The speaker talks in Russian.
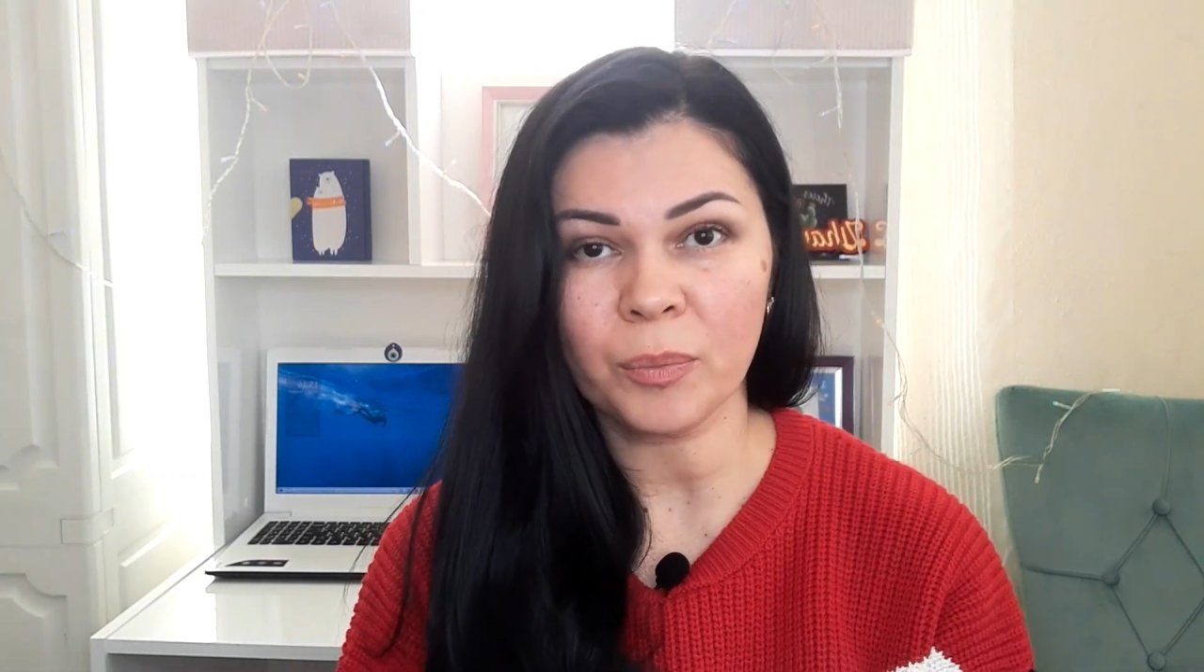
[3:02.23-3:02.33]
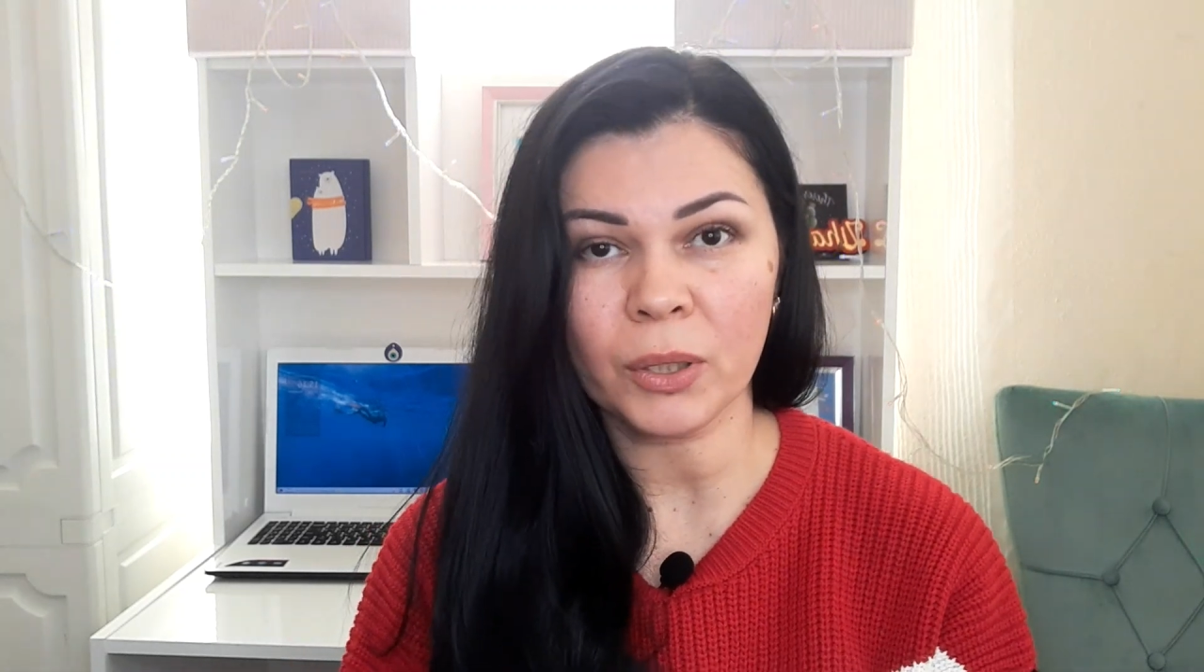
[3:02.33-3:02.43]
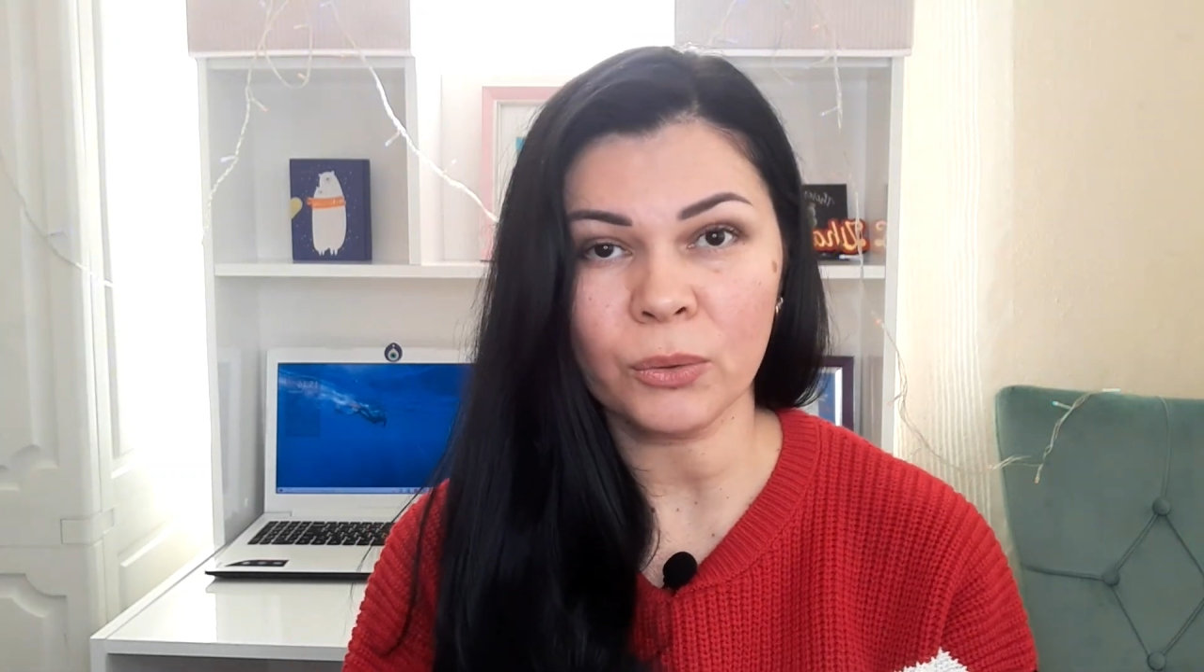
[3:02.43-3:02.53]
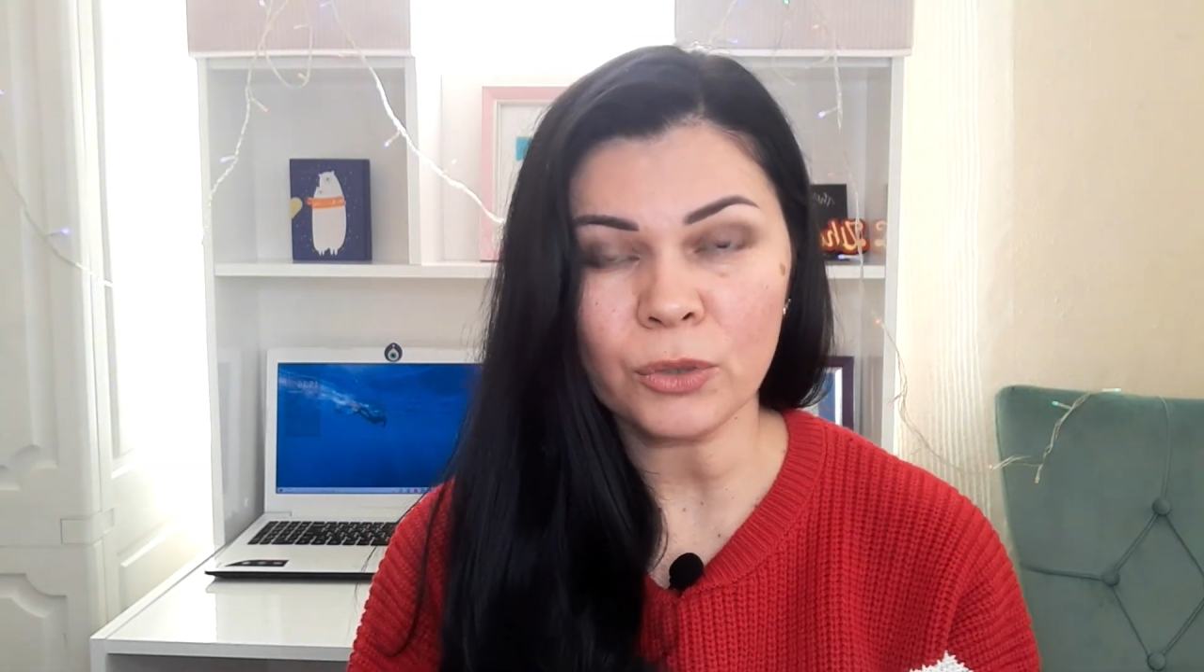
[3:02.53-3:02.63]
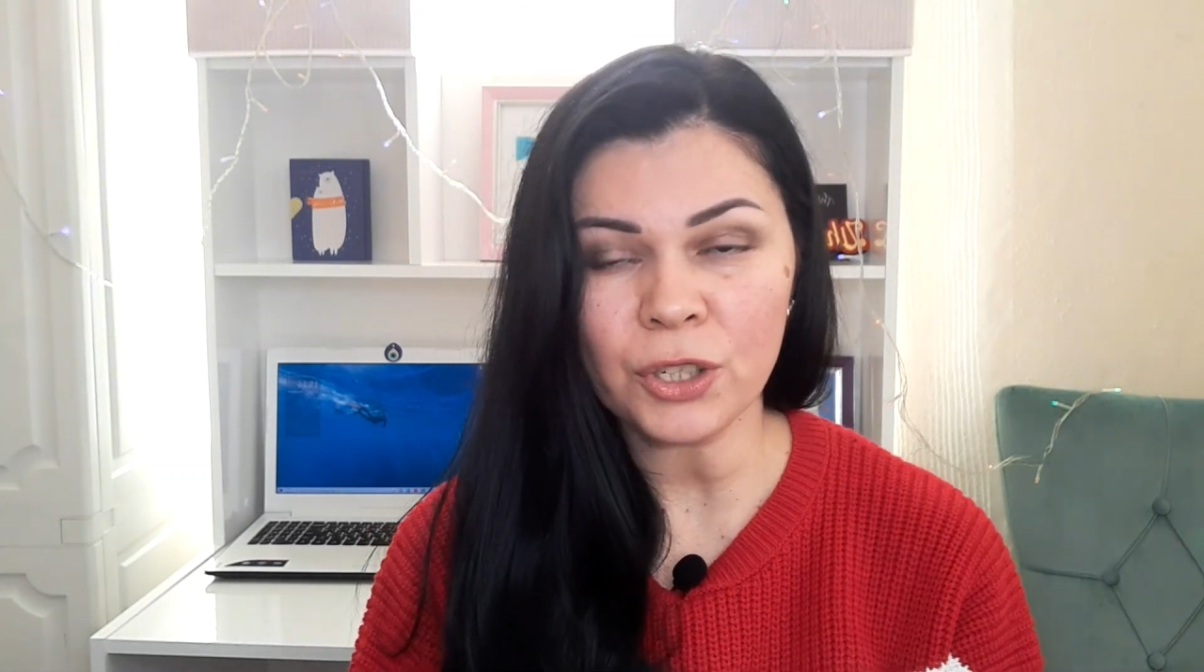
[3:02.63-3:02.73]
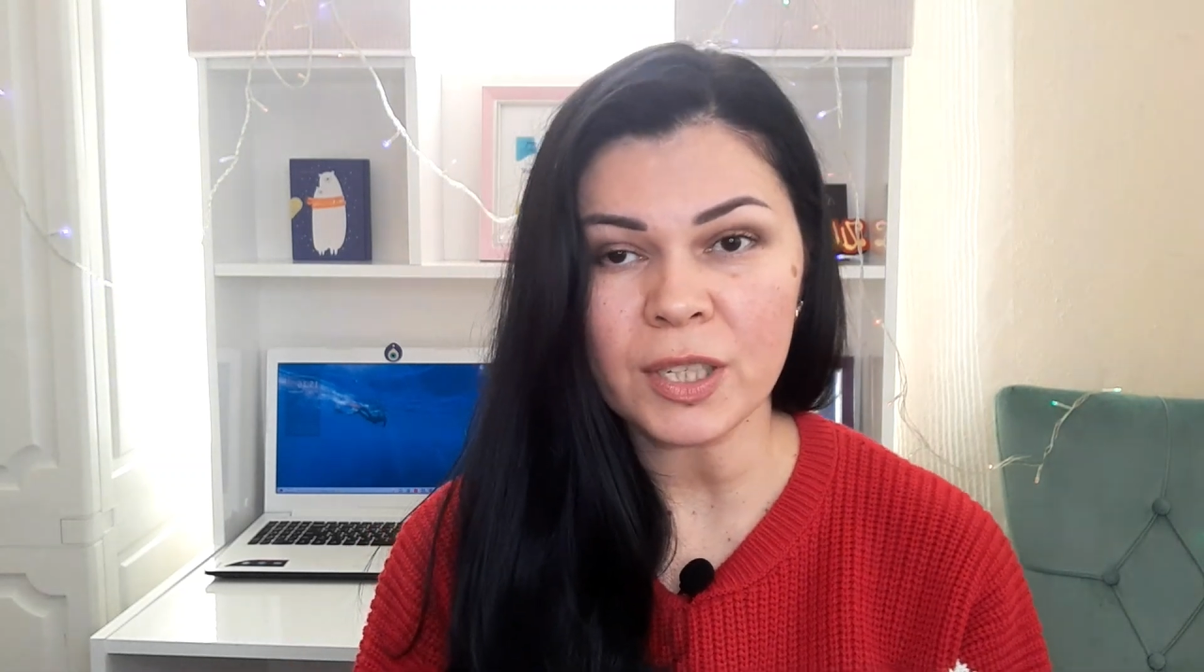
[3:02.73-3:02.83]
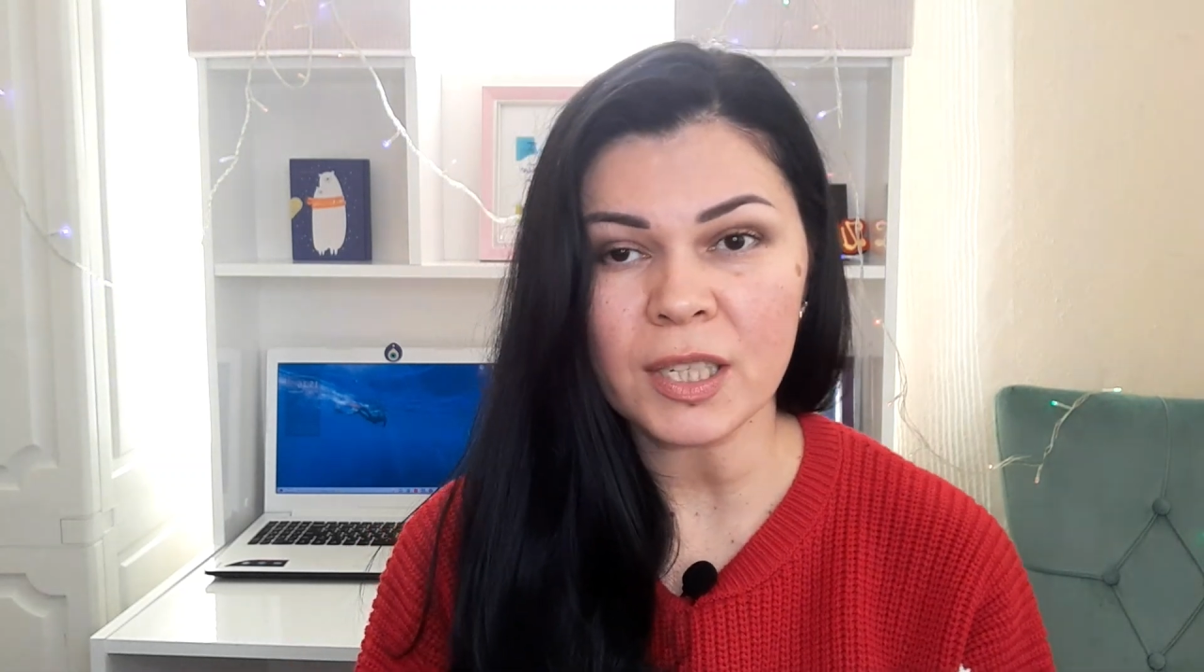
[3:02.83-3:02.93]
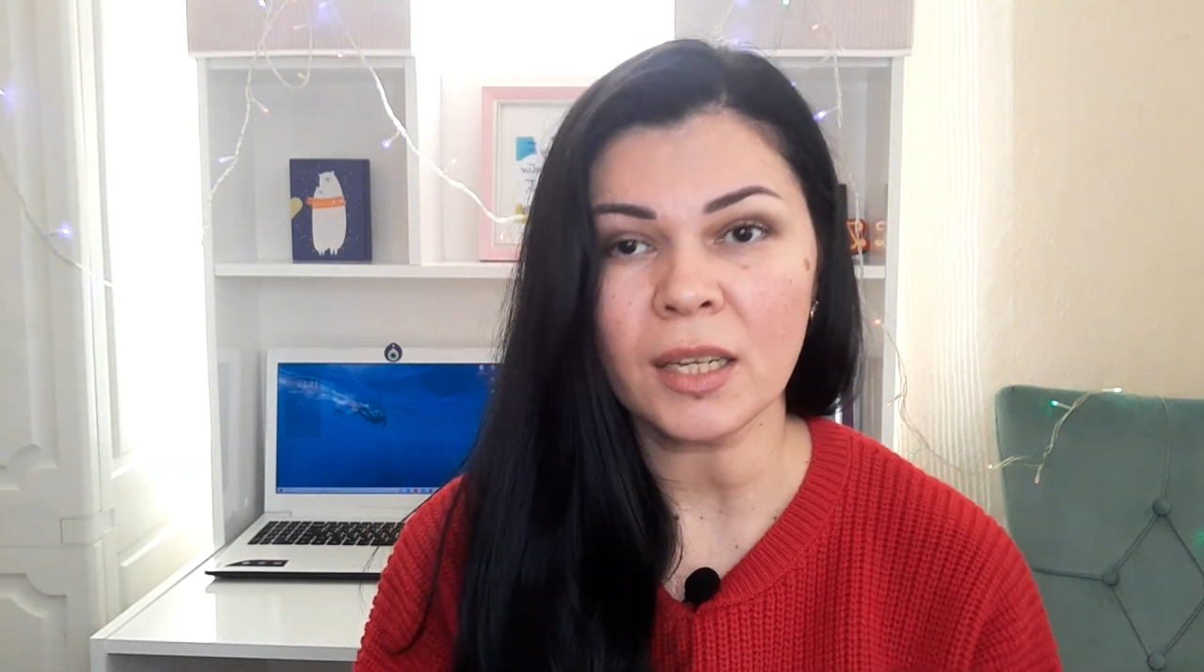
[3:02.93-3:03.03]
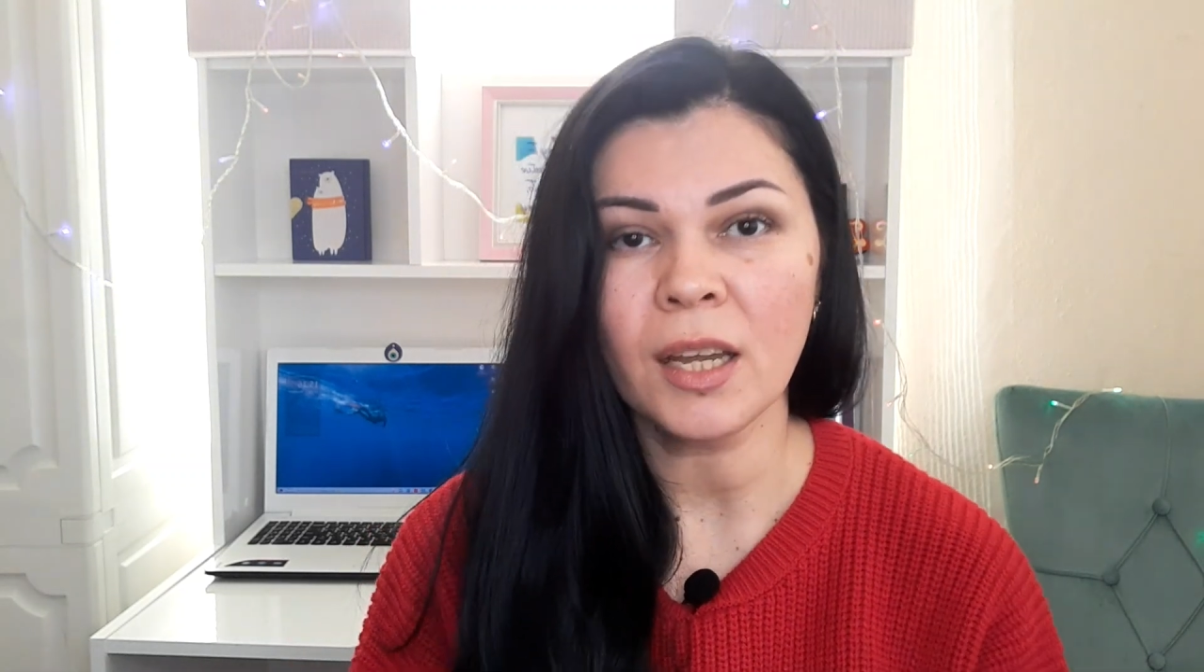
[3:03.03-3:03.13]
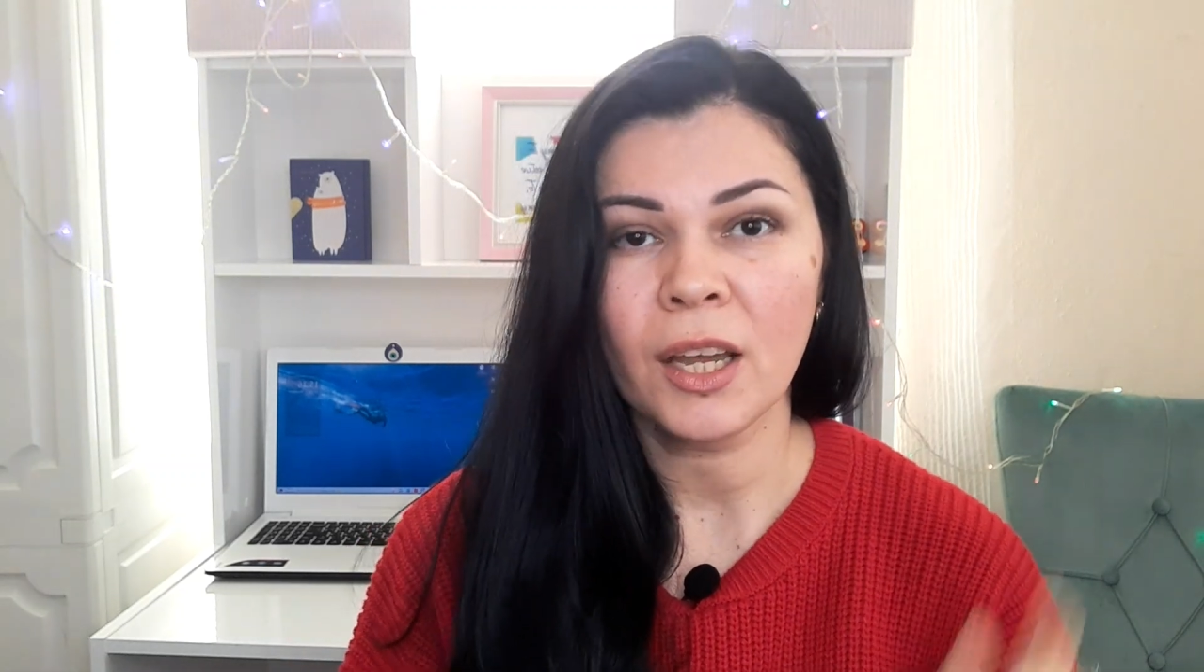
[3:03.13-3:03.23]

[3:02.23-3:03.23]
получится.